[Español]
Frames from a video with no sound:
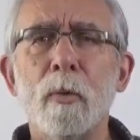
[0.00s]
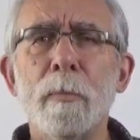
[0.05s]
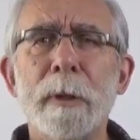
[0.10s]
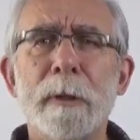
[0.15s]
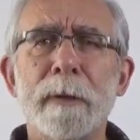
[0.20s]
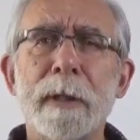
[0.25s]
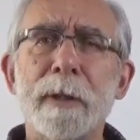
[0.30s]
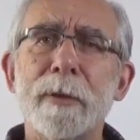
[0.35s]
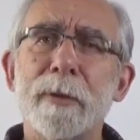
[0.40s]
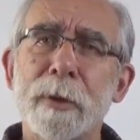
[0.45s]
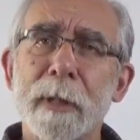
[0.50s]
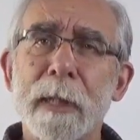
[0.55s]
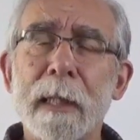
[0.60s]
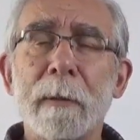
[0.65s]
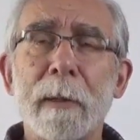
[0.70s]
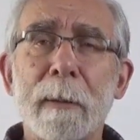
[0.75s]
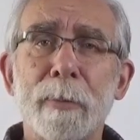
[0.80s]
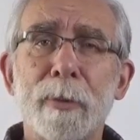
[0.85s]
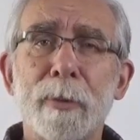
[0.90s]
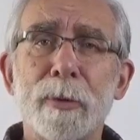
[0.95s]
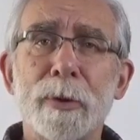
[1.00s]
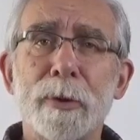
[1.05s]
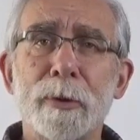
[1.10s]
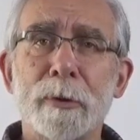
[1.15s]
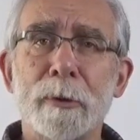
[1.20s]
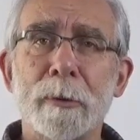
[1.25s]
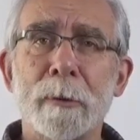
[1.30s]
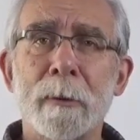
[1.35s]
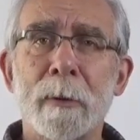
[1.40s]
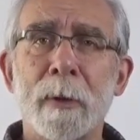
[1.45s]
Un vecino criaba
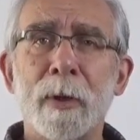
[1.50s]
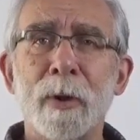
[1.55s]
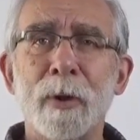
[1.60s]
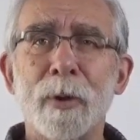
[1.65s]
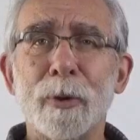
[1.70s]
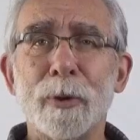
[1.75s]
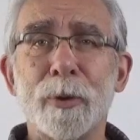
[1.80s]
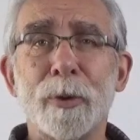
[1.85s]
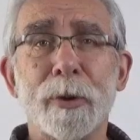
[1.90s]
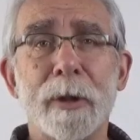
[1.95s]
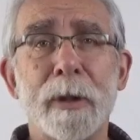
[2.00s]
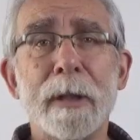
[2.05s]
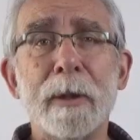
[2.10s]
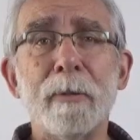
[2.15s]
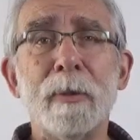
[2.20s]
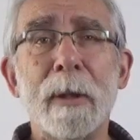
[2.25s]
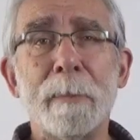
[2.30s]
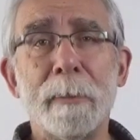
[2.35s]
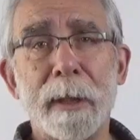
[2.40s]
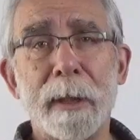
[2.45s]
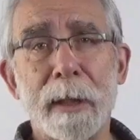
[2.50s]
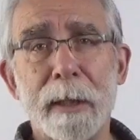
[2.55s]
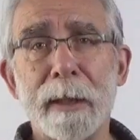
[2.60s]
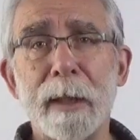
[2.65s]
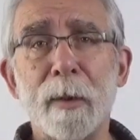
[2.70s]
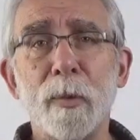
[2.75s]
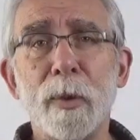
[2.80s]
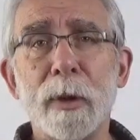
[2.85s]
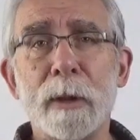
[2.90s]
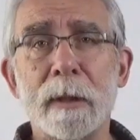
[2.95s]
pollos, otro tenía una
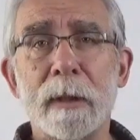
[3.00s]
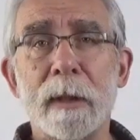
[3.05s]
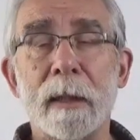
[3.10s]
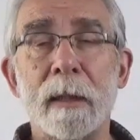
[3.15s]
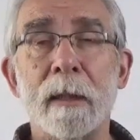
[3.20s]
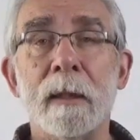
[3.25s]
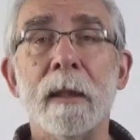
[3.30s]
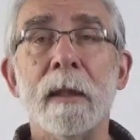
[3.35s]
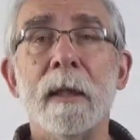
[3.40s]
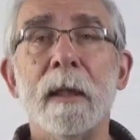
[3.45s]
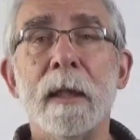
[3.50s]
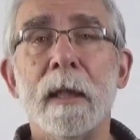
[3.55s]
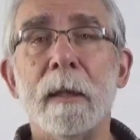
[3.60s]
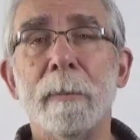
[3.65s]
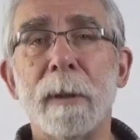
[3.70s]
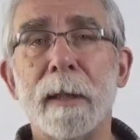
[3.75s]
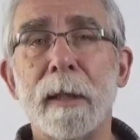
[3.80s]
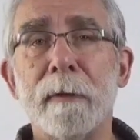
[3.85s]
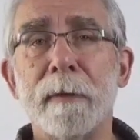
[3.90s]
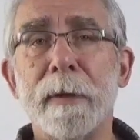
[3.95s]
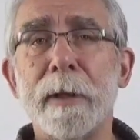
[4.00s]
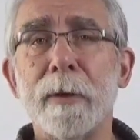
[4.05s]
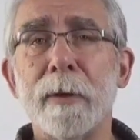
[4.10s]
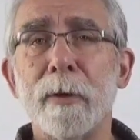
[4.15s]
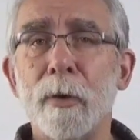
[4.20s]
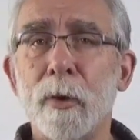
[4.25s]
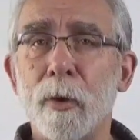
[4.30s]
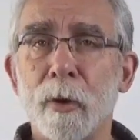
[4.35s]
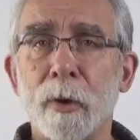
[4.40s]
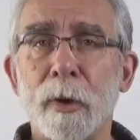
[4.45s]
pequeña huerta, el
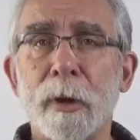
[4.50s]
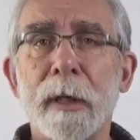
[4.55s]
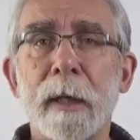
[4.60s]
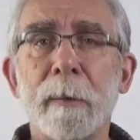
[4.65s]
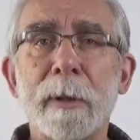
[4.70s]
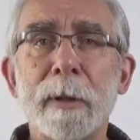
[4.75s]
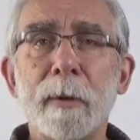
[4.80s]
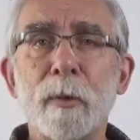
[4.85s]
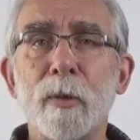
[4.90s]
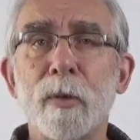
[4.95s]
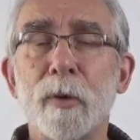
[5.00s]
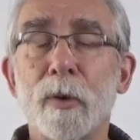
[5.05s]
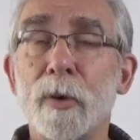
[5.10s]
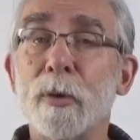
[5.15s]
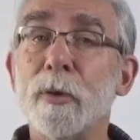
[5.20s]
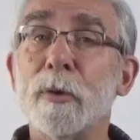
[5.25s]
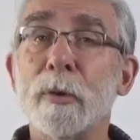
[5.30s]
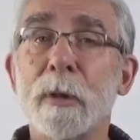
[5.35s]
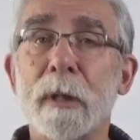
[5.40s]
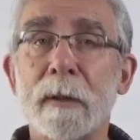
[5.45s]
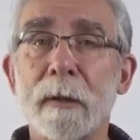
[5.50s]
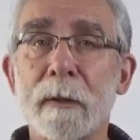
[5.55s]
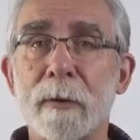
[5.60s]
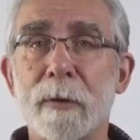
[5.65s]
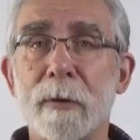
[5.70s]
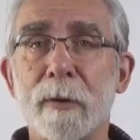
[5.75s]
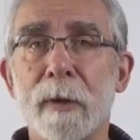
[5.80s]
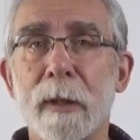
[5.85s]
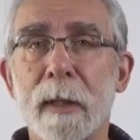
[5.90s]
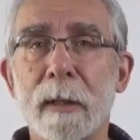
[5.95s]
panadero horneaba en un horno
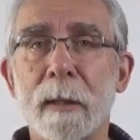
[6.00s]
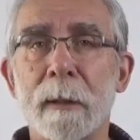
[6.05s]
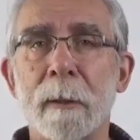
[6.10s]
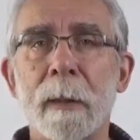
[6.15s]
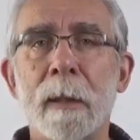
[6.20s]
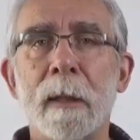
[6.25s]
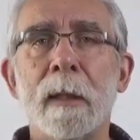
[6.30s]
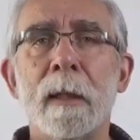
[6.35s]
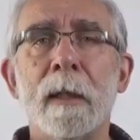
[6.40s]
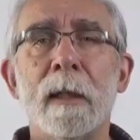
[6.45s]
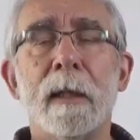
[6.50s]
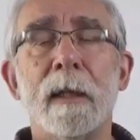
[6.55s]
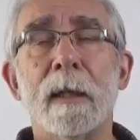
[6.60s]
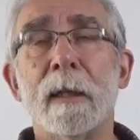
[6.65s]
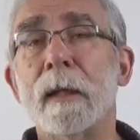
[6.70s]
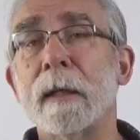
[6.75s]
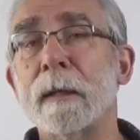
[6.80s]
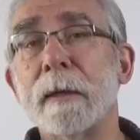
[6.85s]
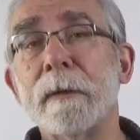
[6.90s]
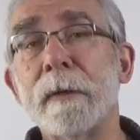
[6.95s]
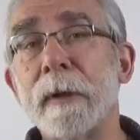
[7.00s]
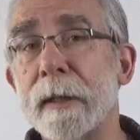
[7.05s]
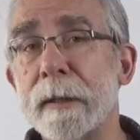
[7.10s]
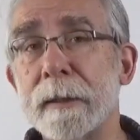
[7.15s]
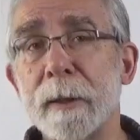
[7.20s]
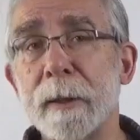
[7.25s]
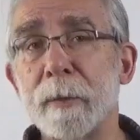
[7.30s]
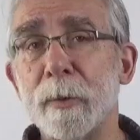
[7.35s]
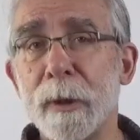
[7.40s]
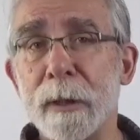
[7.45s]
tradicional. La carta del
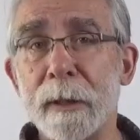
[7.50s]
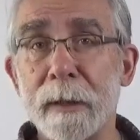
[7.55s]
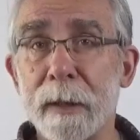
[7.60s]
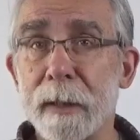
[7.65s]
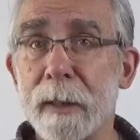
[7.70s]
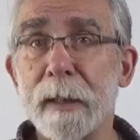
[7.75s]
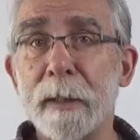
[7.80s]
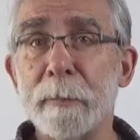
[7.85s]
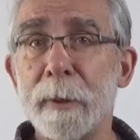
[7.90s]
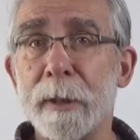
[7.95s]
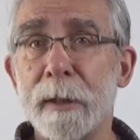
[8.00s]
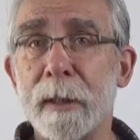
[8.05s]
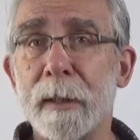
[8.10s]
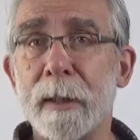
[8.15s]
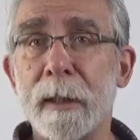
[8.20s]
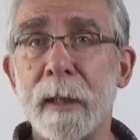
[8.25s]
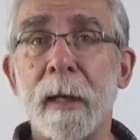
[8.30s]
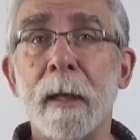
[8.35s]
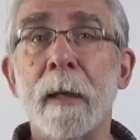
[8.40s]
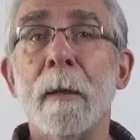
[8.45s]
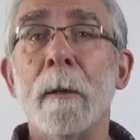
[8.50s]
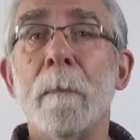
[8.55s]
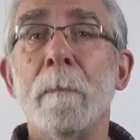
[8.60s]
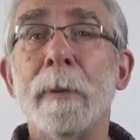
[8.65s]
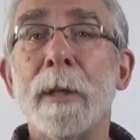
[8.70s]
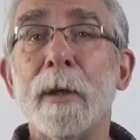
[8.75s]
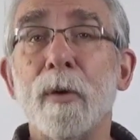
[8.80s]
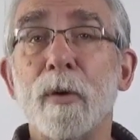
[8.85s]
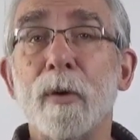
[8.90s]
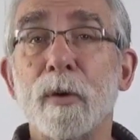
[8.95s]
restaurante era limitada,
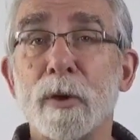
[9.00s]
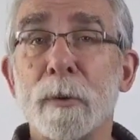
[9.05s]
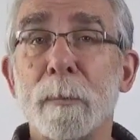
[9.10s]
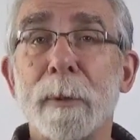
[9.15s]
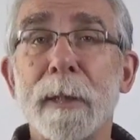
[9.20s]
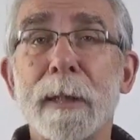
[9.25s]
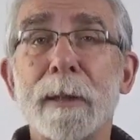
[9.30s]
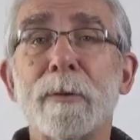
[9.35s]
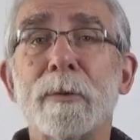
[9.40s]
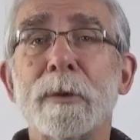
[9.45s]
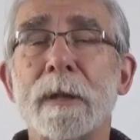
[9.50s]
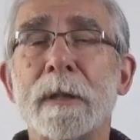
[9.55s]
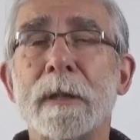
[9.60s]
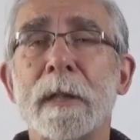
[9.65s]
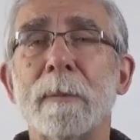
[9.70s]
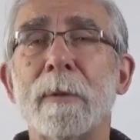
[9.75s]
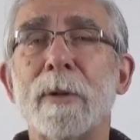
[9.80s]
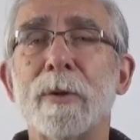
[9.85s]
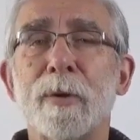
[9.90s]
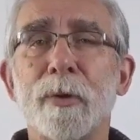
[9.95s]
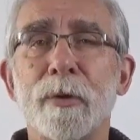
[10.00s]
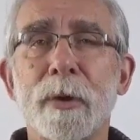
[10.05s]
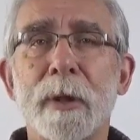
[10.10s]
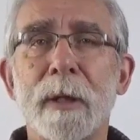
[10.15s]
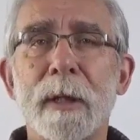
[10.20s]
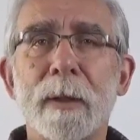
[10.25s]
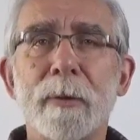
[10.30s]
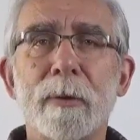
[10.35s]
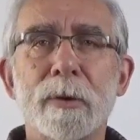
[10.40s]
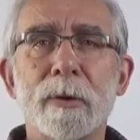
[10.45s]
pero los platos estaban
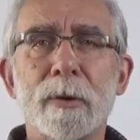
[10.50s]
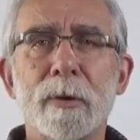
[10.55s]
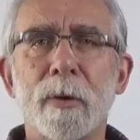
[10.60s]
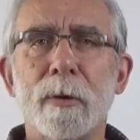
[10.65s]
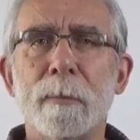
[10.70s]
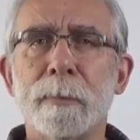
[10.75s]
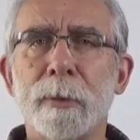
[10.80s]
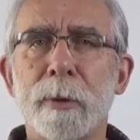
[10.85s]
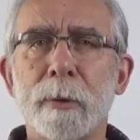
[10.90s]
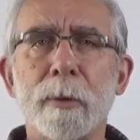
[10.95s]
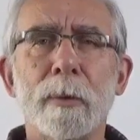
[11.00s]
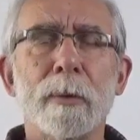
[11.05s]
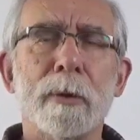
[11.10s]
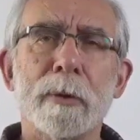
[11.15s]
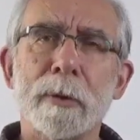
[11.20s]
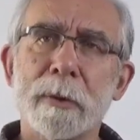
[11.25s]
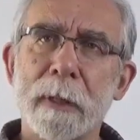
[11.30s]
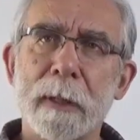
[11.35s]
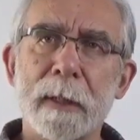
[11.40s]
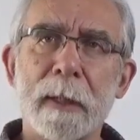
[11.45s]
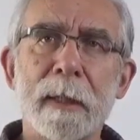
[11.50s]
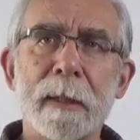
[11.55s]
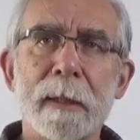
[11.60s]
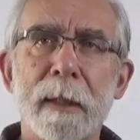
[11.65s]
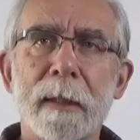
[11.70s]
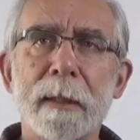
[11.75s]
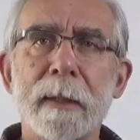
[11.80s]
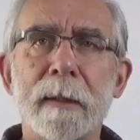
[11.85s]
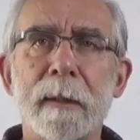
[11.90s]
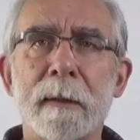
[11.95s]
cocinados con productos de
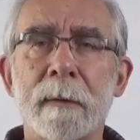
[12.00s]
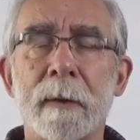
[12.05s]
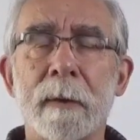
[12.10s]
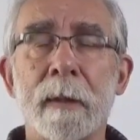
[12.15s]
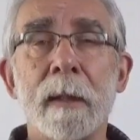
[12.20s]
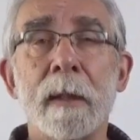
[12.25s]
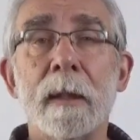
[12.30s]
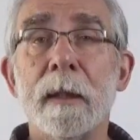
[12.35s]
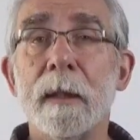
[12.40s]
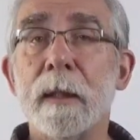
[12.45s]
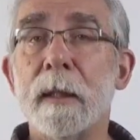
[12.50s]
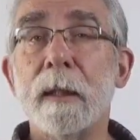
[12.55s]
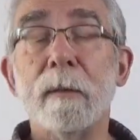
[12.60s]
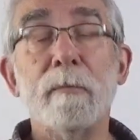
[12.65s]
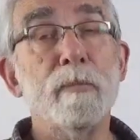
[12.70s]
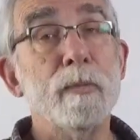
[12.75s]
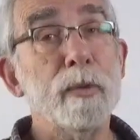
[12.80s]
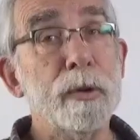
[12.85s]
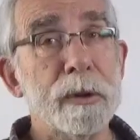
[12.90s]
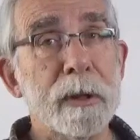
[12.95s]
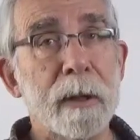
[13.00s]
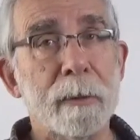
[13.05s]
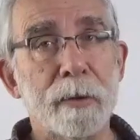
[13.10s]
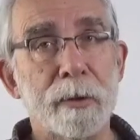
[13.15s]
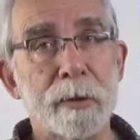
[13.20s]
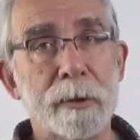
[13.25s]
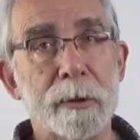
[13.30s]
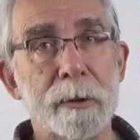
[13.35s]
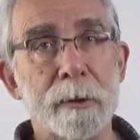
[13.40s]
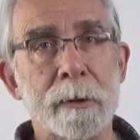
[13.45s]
gran calidad y eran muy
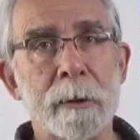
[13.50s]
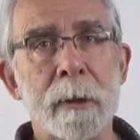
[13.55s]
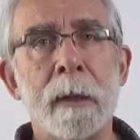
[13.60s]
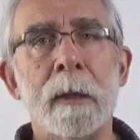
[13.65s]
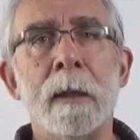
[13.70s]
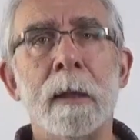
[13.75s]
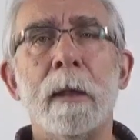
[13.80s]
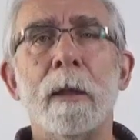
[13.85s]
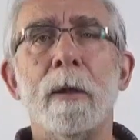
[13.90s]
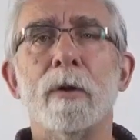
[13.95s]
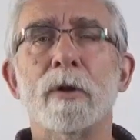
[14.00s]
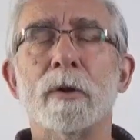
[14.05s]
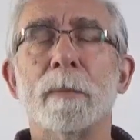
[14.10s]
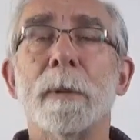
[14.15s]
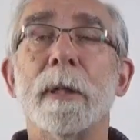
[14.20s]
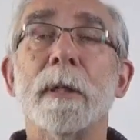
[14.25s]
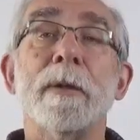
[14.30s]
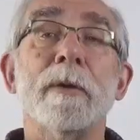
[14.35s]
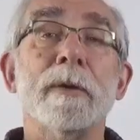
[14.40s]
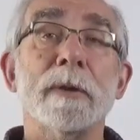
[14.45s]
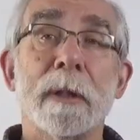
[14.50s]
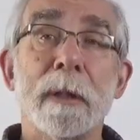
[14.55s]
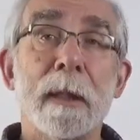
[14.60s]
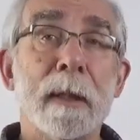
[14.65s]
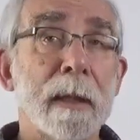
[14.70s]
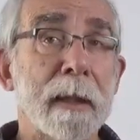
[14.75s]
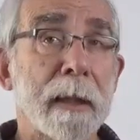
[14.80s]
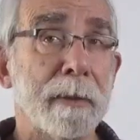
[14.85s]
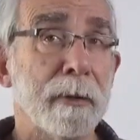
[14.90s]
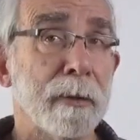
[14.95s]
sabrosos. Los precios
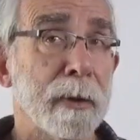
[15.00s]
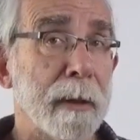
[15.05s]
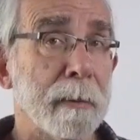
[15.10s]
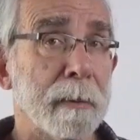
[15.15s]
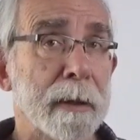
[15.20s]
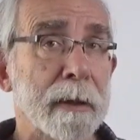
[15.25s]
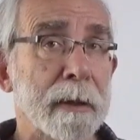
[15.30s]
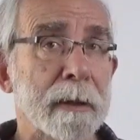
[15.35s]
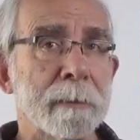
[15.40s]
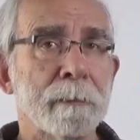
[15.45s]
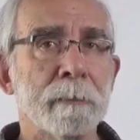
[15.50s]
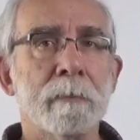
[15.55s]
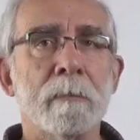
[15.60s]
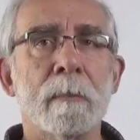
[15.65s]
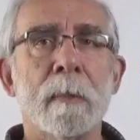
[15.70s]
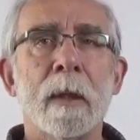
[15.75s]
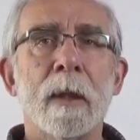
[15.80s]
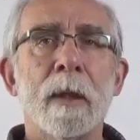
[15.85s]
eran razonables,